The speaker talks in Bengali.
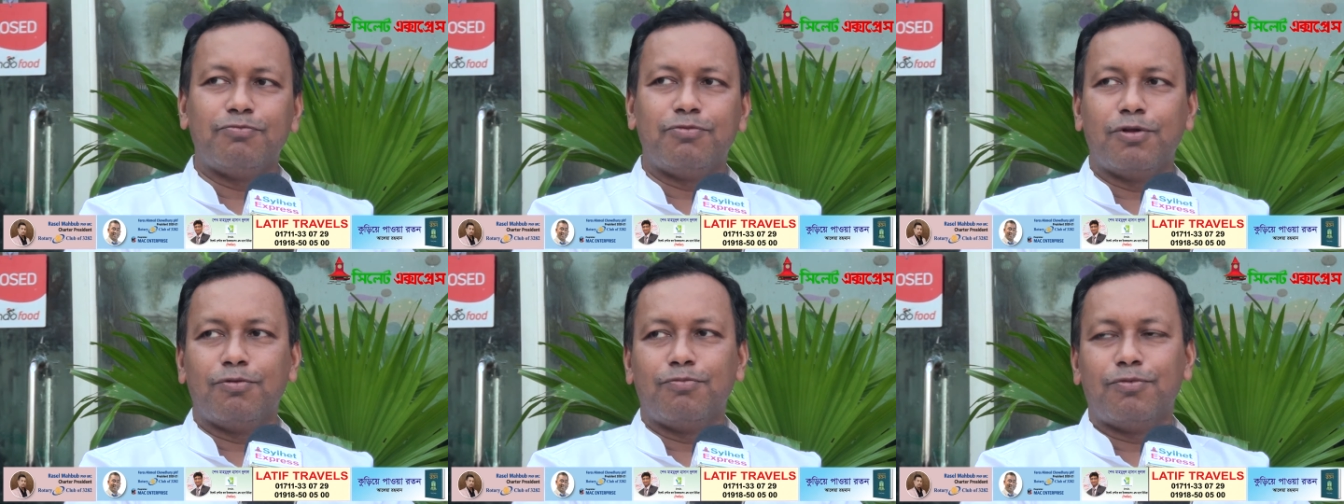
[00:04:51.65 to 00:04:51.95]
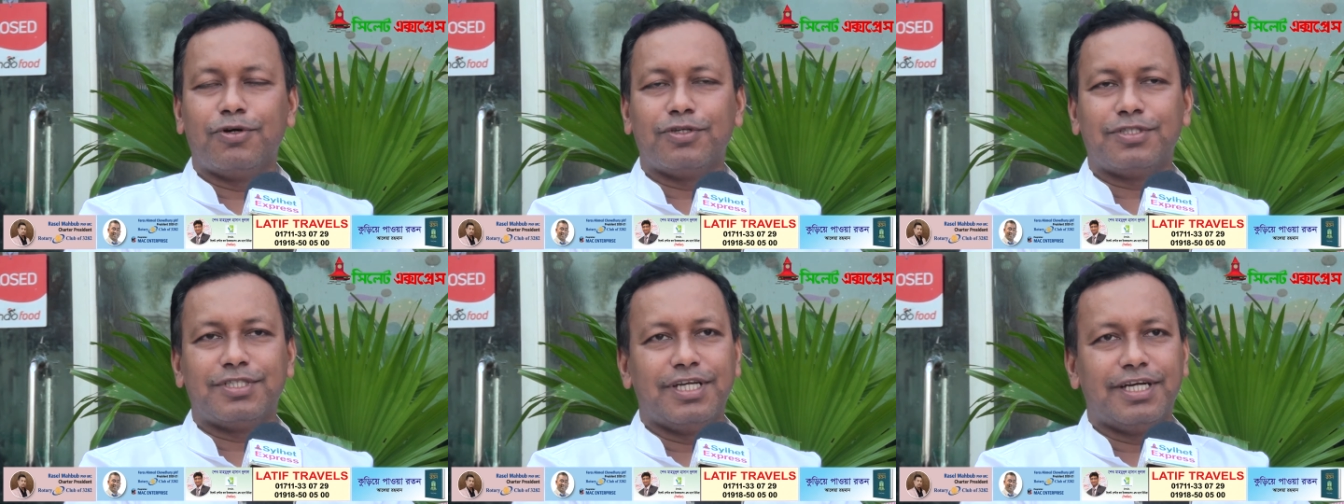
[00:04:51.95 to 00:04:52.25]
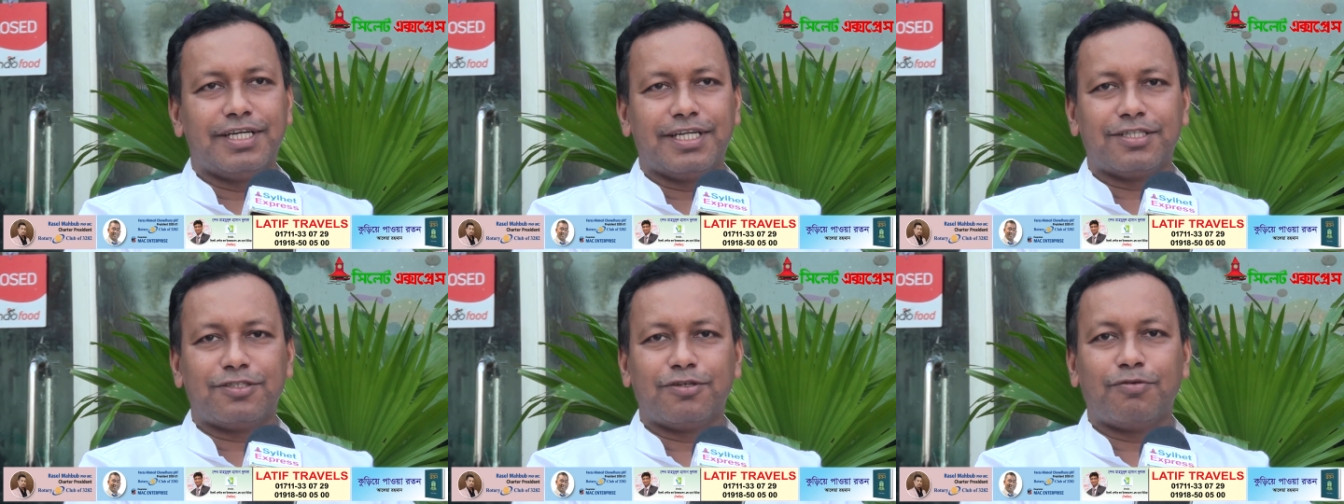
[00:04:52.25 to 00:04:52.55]
বলবো
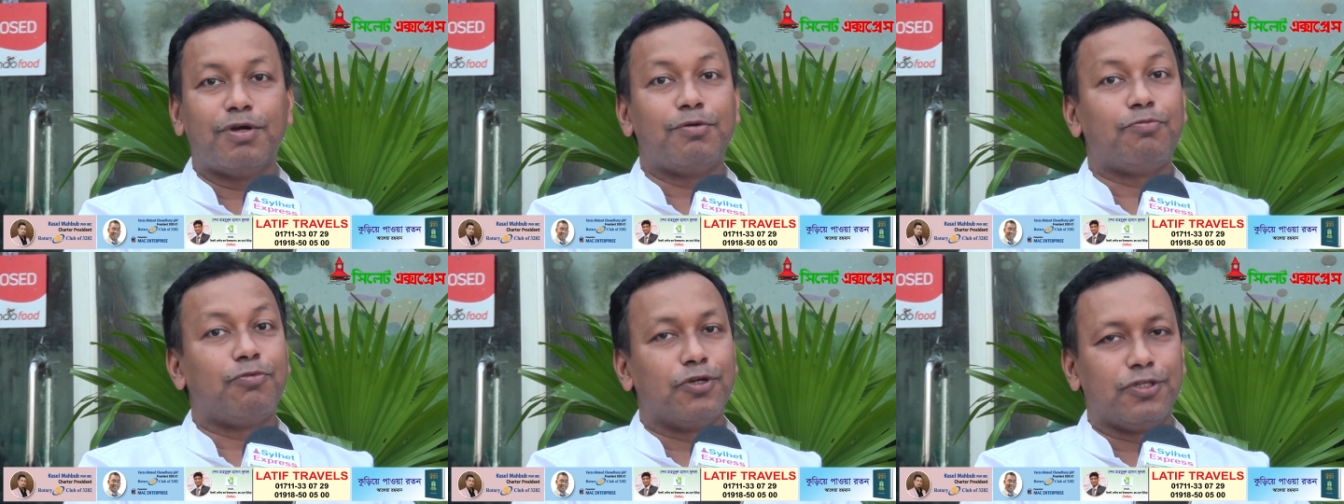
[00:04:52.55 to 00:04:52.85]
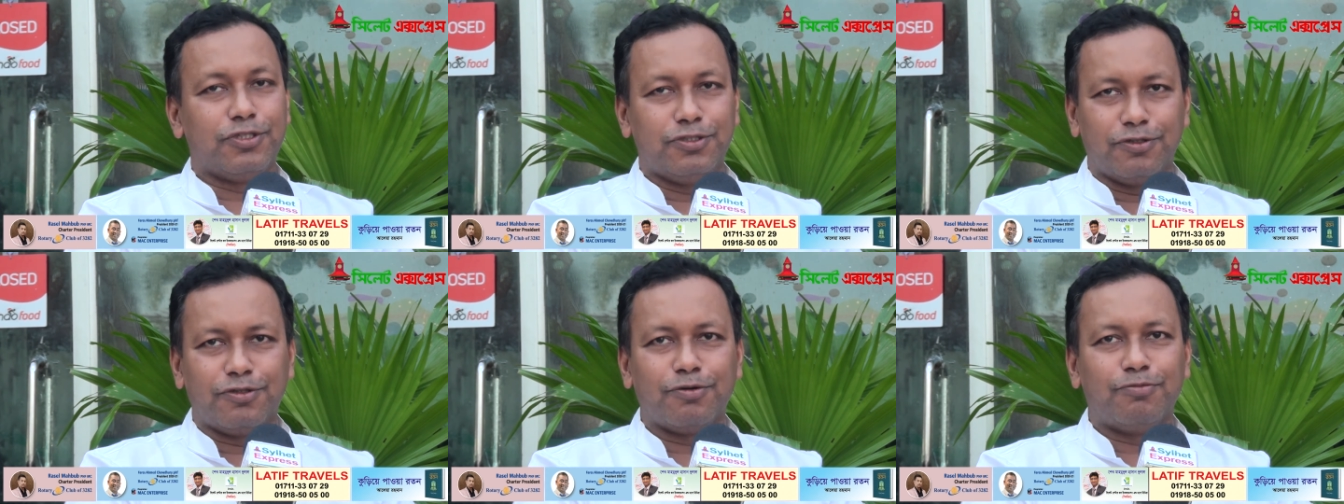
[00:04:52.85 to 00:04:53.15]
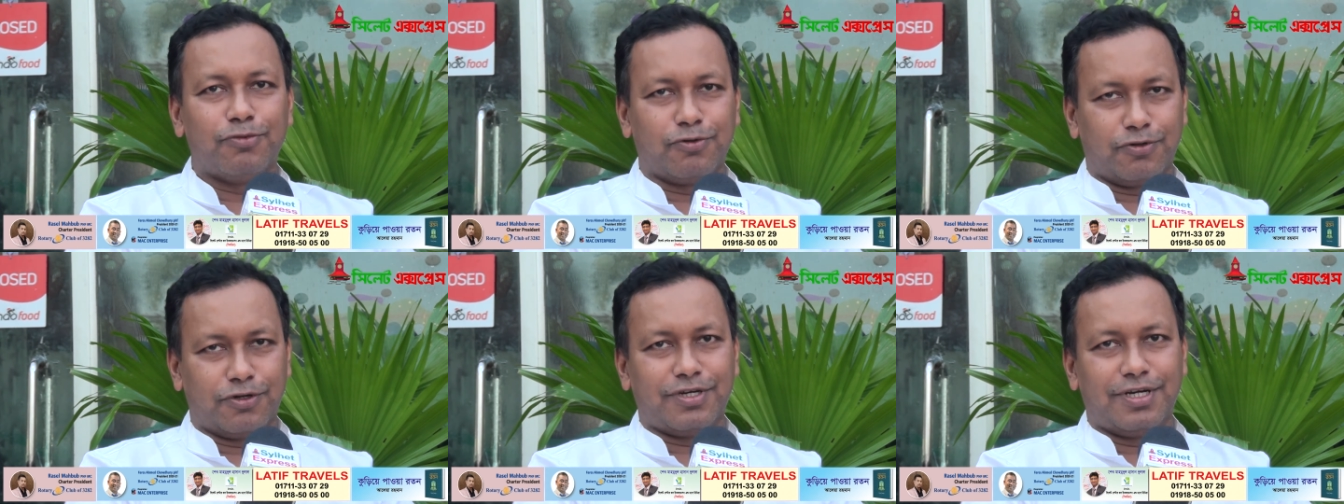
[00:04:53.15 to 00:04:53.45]
সিলেটের সবাই পরিচিত
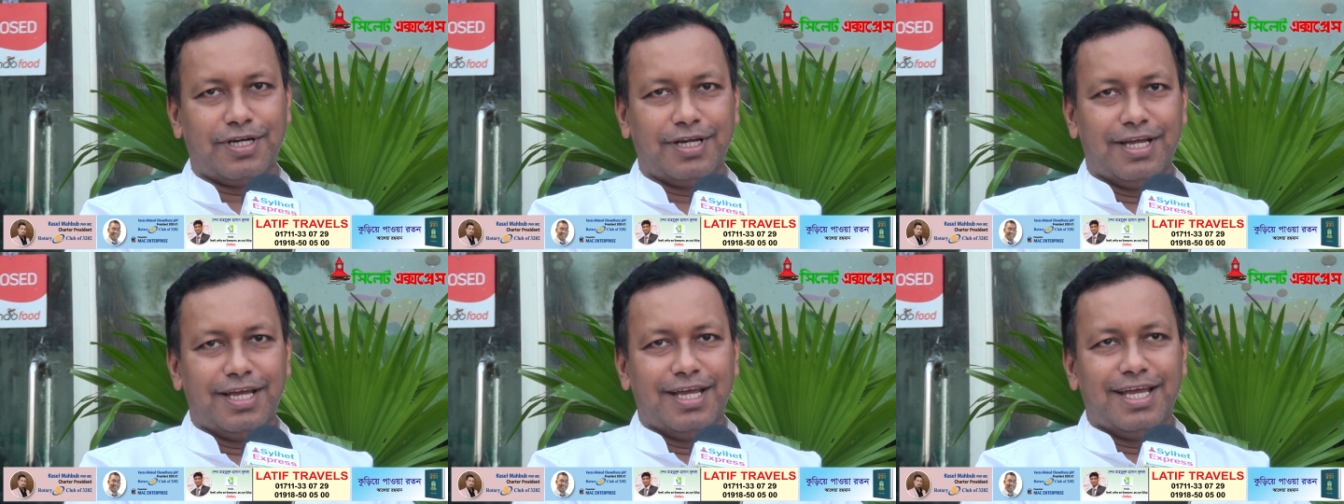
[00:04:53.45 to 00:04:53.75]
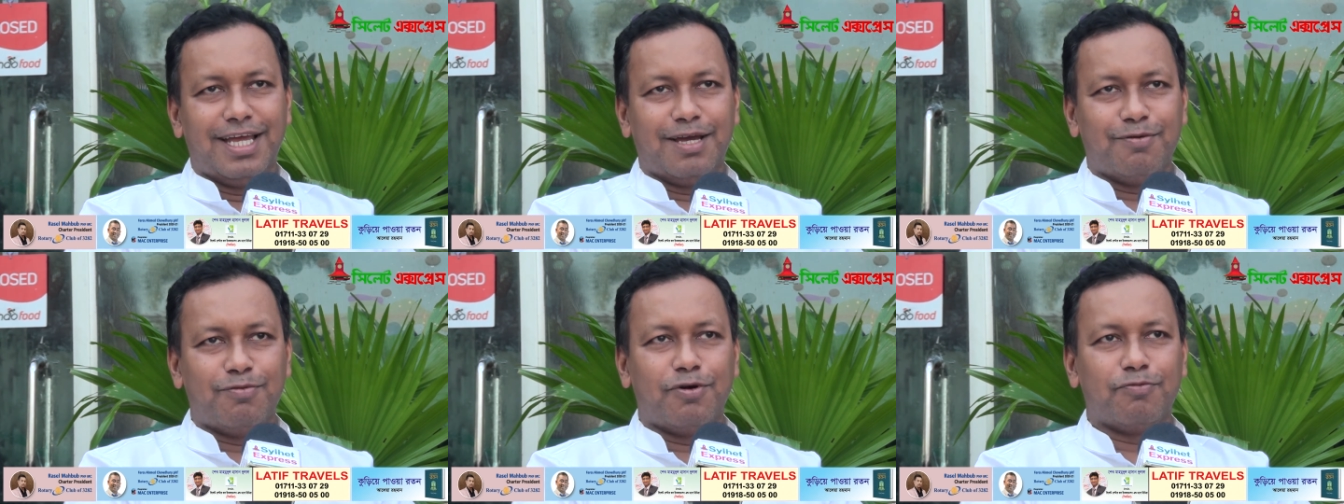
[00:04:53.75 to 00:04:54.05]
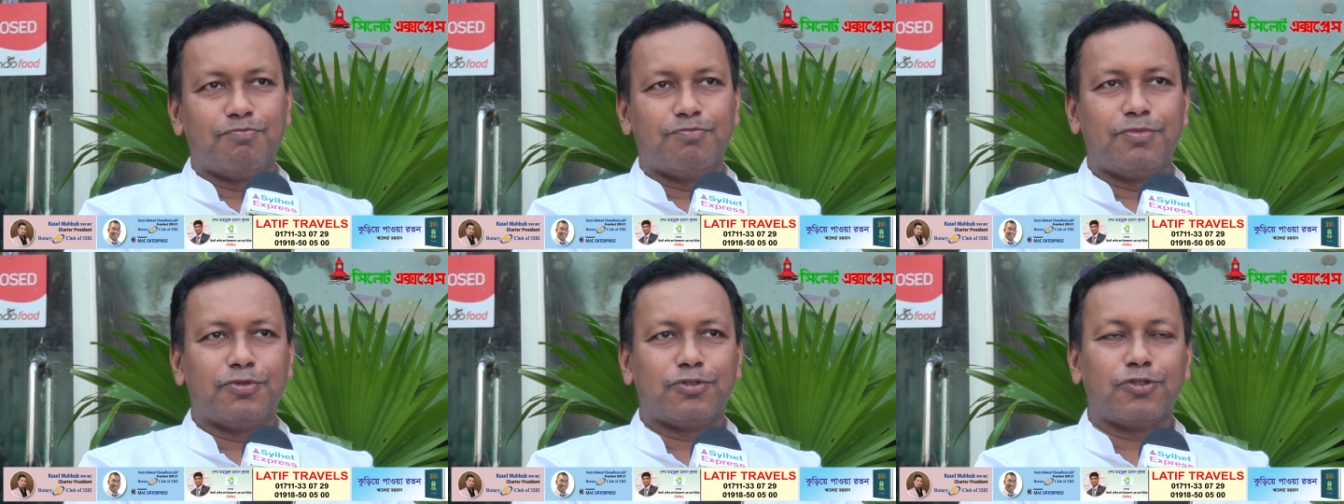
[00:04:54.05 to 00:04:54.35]
মুখ এবং
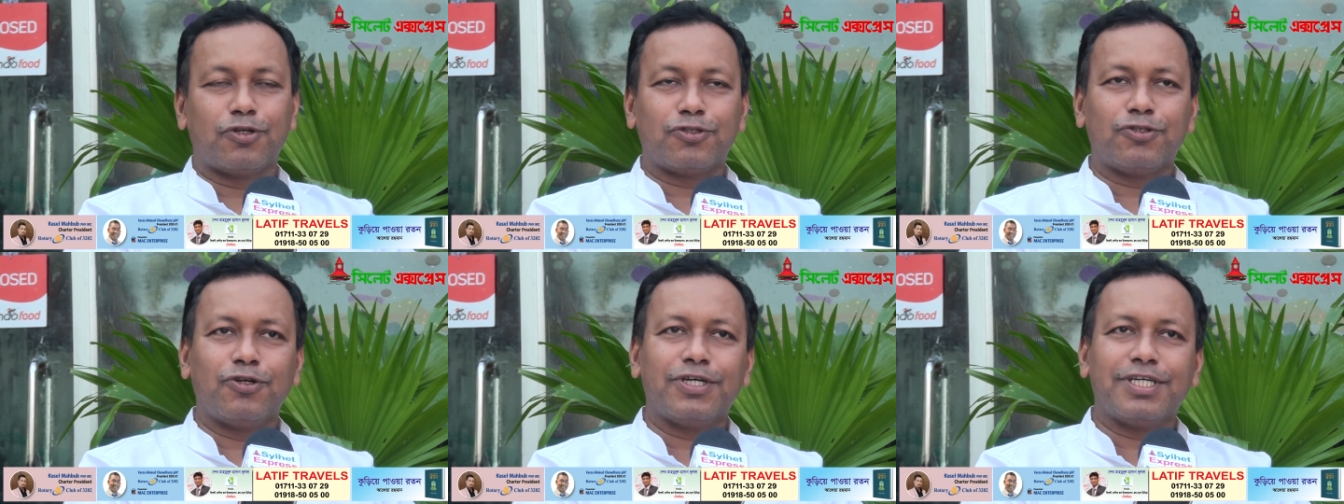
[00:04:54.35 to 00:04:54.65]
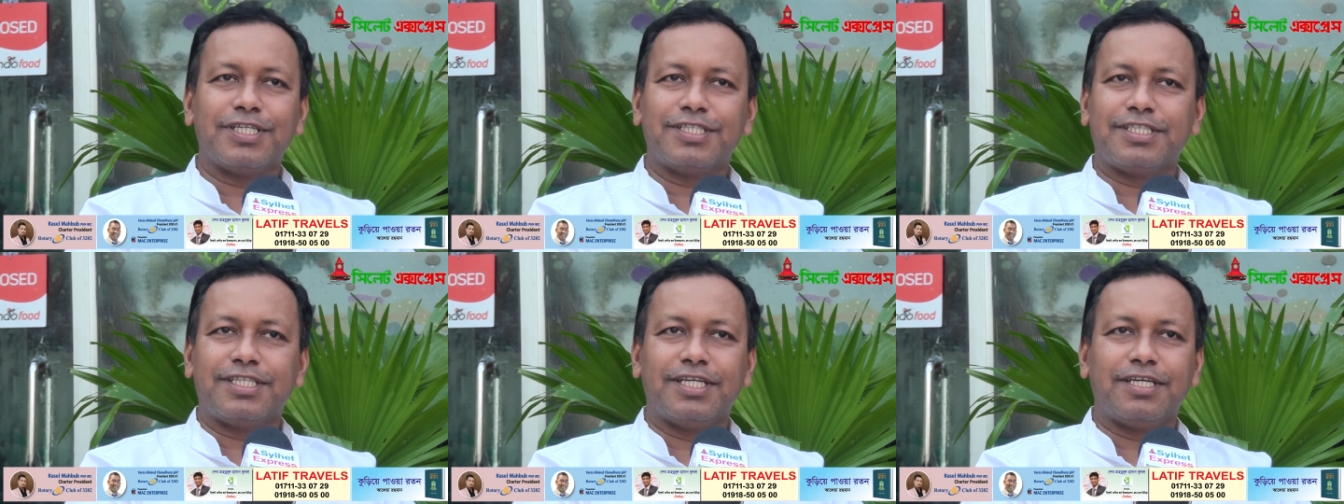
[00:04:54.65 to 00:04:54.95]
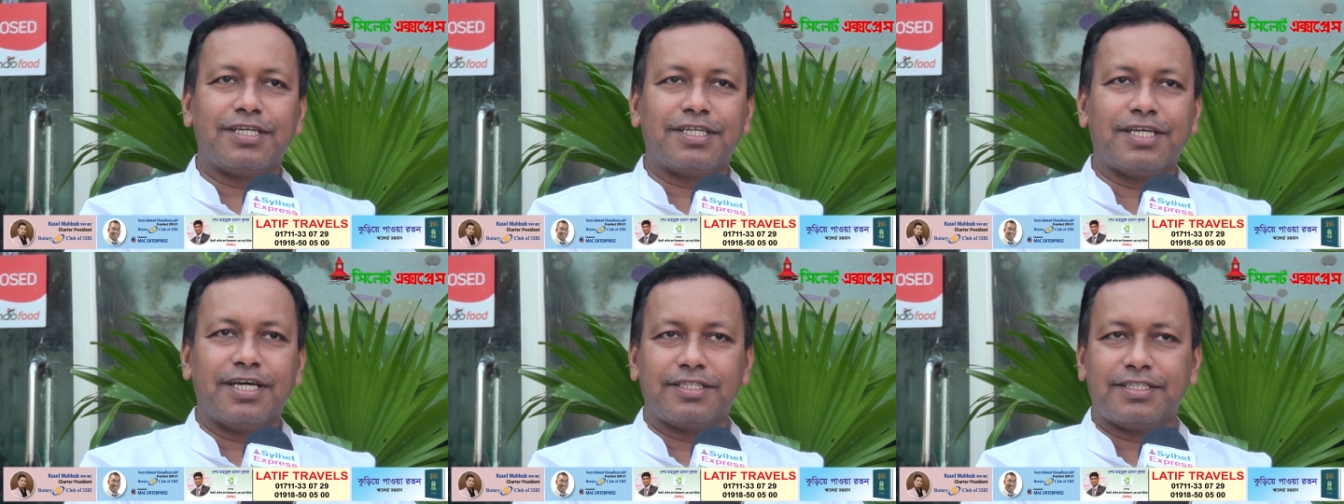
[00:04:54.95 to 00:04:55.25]
শস্য ক্ষেত্রে
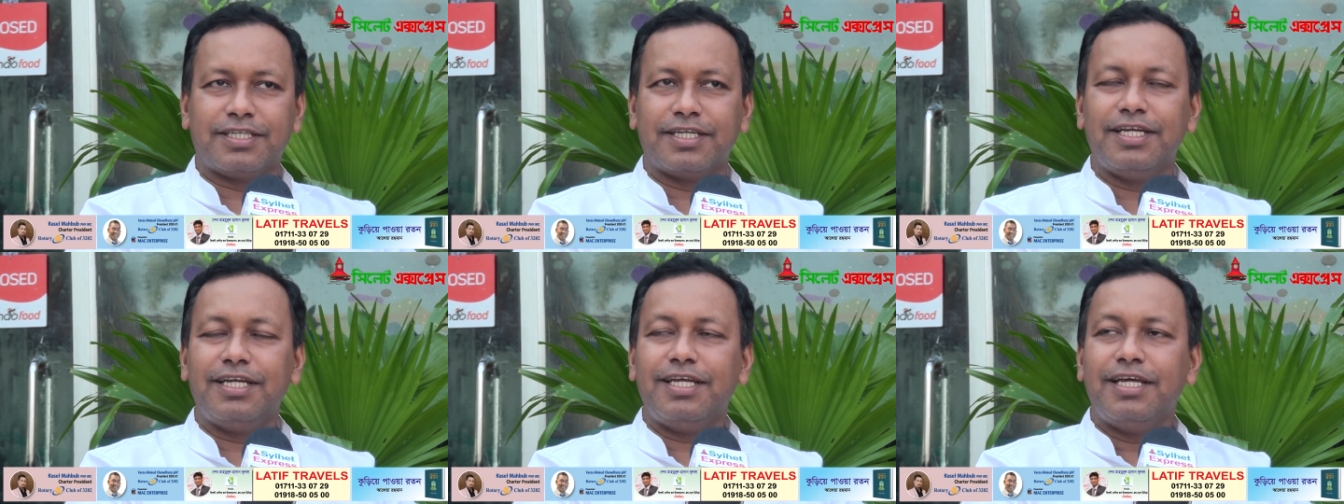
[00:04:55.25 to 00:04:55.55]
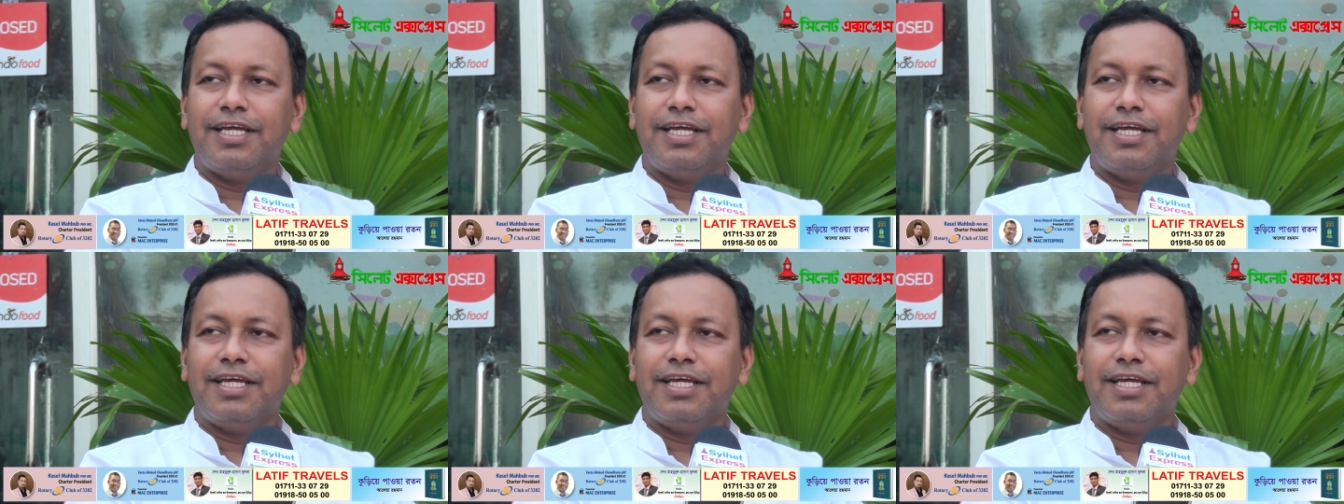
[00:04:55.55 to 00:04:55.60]
ক্ষেত্রে